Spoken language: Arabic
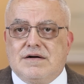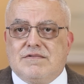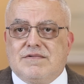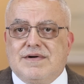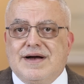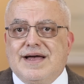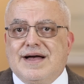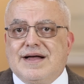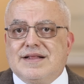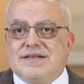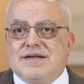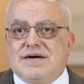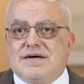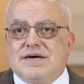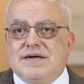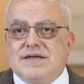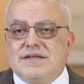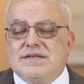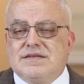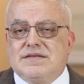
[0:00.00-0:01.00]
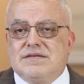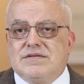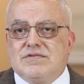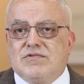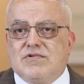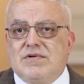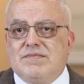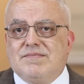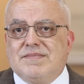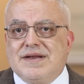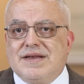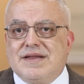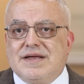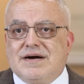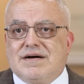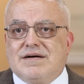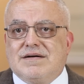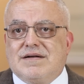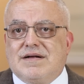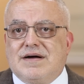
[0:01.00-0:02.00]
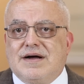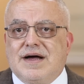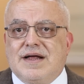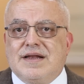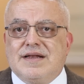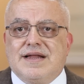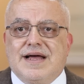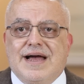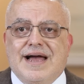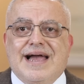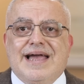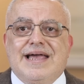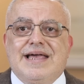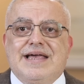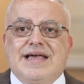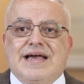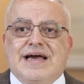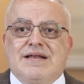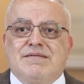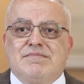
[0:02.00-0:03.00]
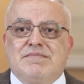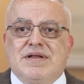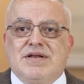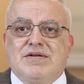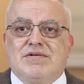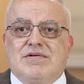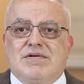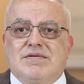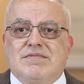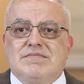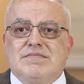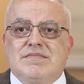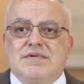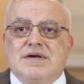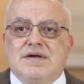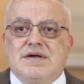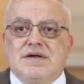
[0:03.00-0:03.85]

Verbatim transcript: ويعتقد كل من يقرأ أن أيا منهم